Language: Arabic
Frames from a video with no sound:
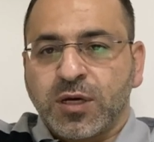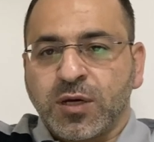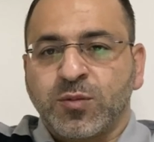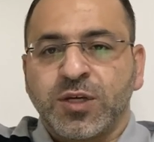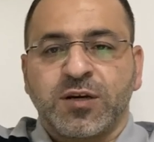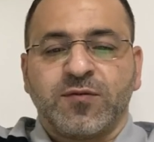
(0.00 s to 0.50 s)

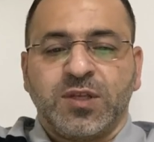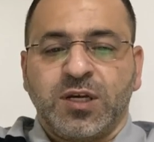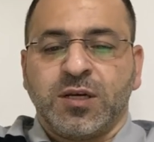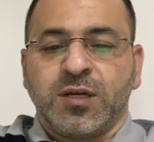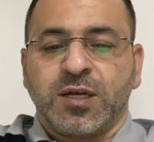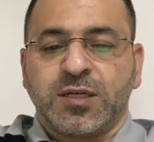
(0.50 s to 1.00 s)
بتعرف
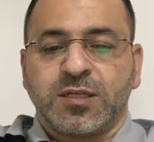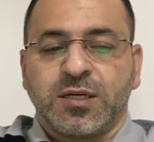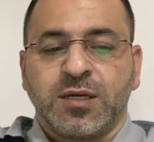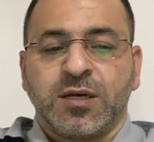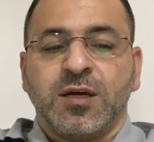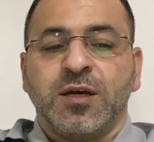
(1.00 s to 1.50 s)
تحل
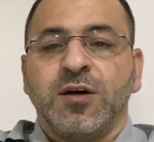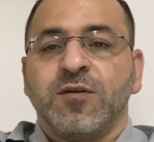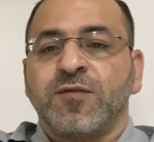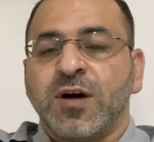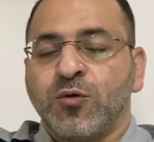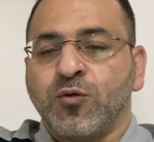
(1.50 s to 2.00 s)
الأسئلة
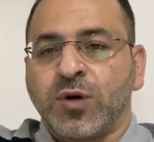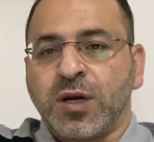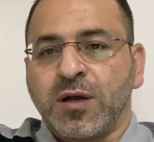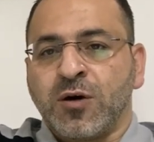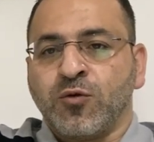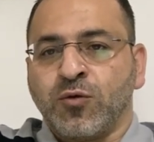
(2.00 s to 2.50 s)
فأول
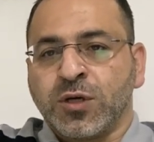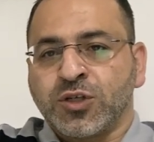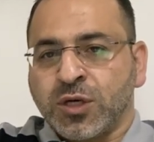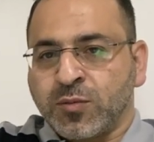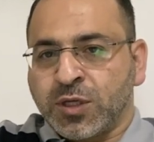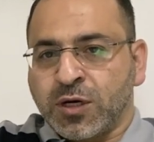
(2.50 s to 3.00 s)
أول
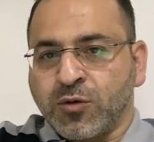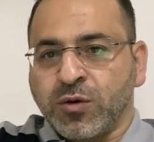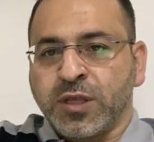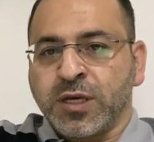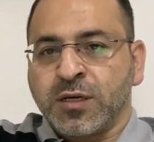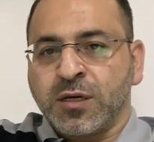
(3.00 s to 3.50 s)
شابتر أو
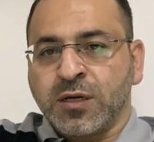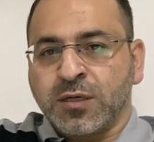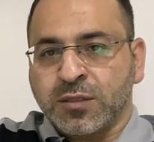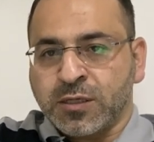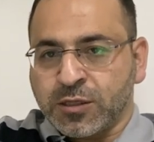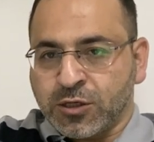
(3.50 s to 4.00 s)
اثنين اللي هي
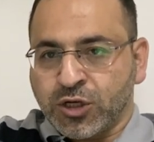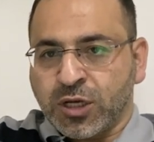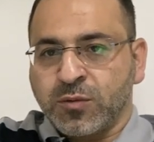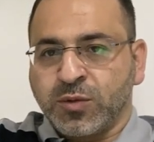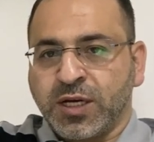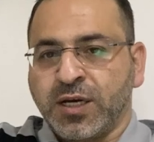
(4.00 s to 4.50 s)
استراتيجيات
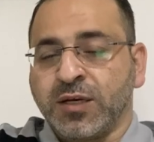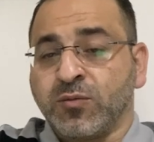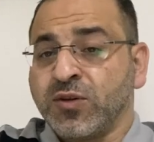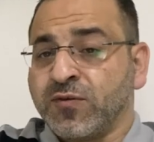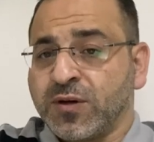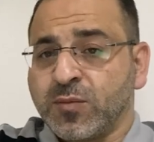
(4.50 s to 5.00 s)
الامتحان
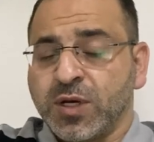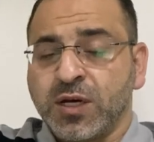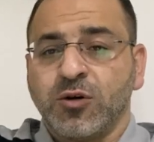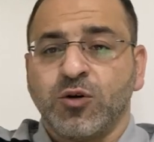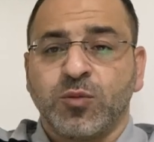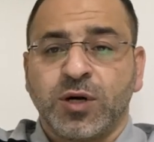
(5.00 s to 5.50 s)
بتفهمها
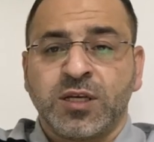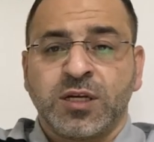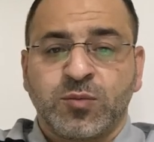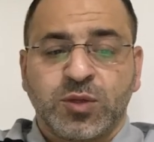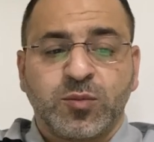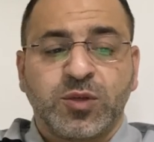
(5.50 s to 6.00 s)
وبعدين
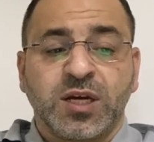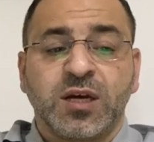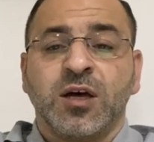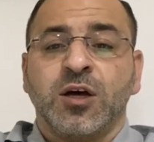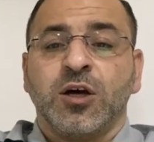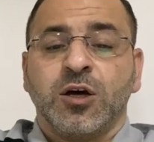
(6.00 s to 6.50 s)
بتبدأ
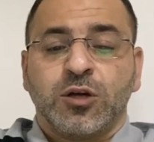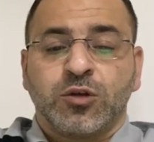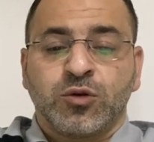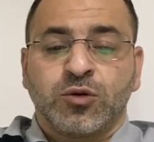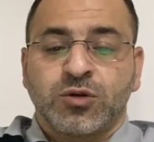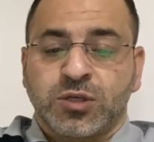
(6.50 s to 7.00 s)

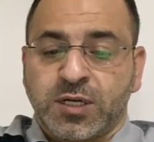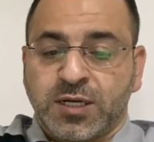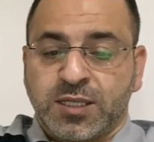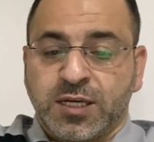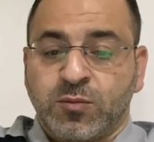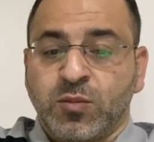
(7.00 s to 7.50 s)
تدرس
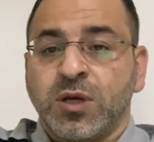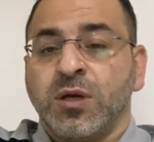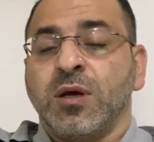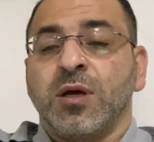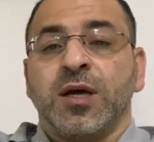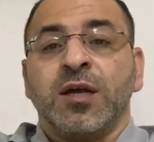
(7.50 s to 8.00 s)
الكتاب
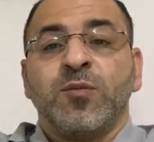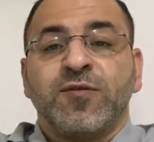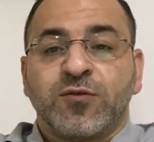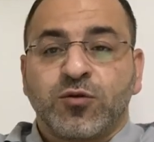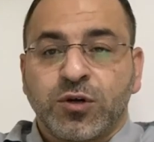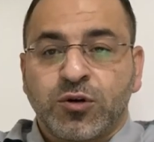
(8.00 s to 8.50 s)

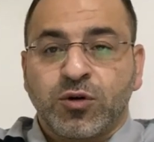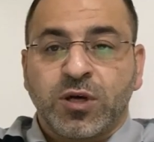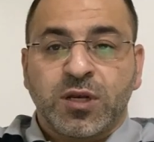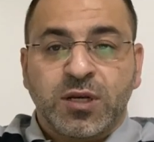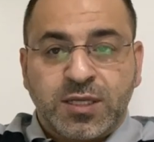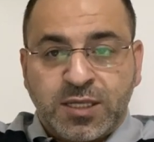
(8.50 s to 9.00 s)
المفروض انه
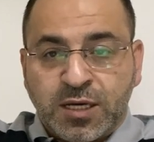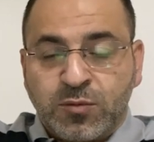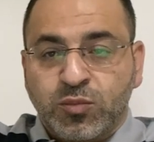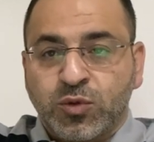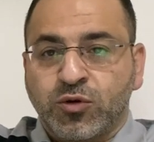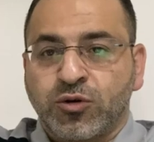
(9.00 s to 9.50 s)
هذا
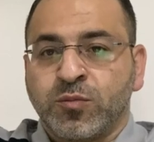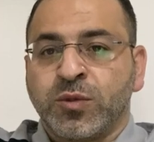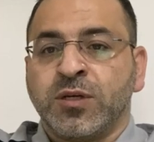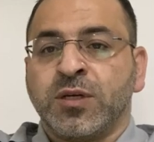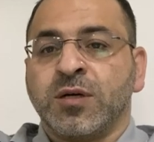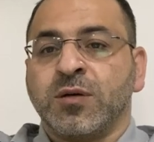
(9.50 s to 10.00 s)
الكتاب ياخذ
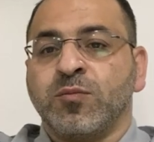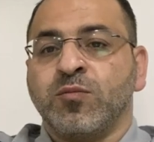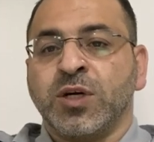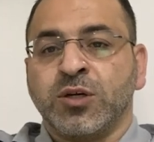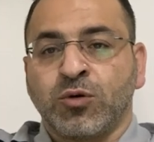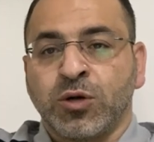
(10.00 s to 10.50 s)
منك
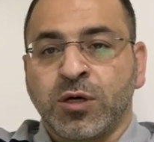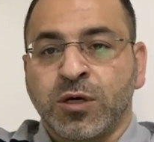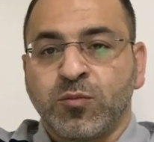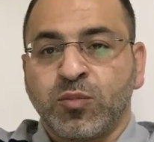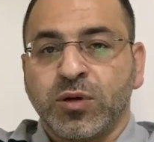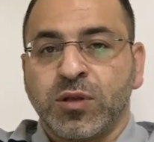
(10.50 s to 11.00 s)
ما
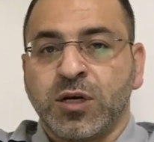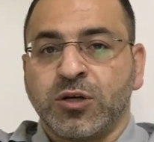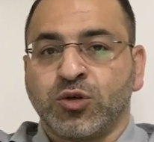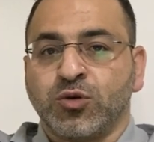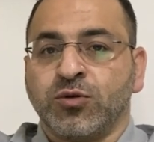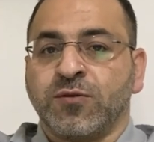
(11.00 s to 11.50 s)
يقارب ثلاث
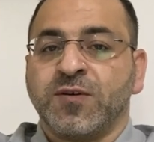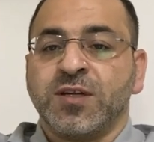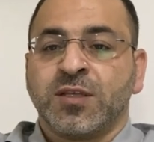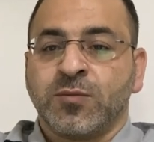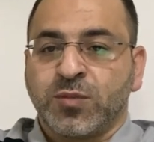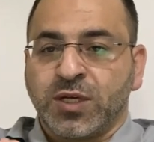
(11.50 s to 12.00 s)
شهور
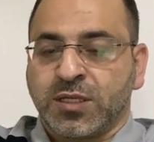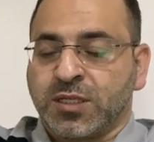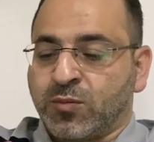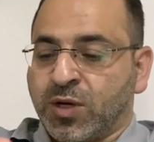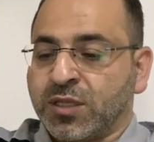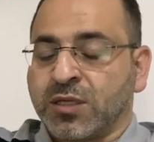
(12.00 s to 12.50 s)
فانت
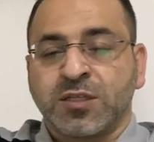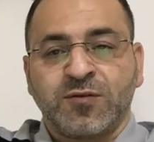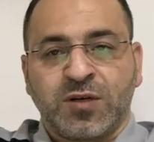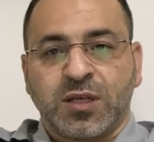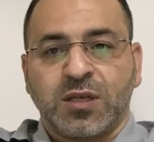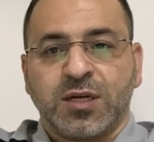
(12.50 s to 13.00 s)
بتحسب عدد
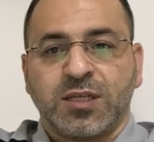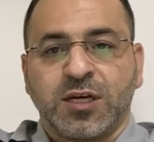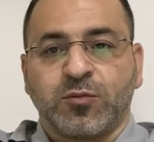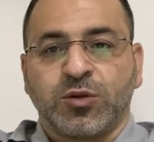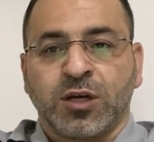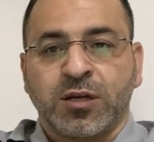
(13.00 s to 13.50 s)
صفحات
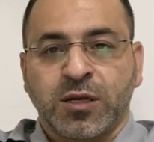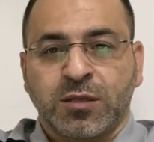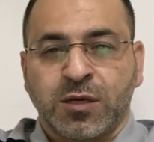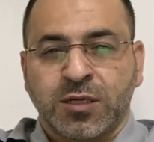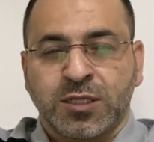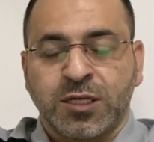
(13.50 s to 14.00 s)
الكتاب
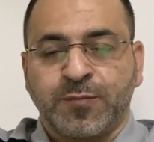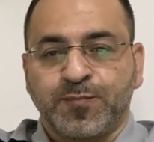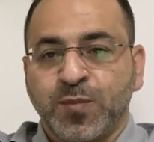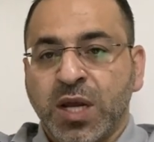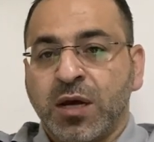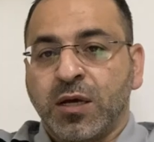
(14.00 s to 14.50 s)
تقسيم
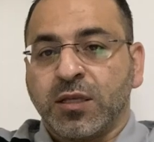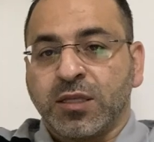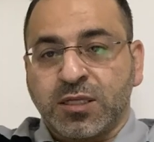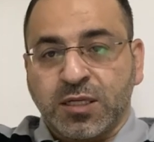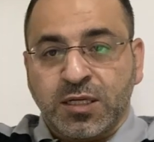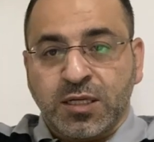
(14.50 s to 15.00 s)

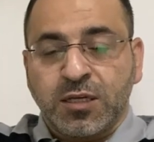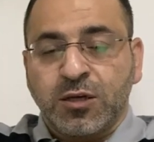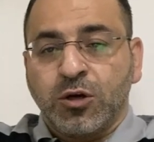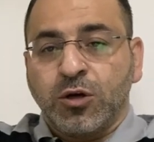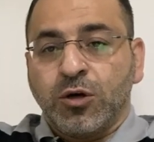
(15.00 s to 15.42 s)
90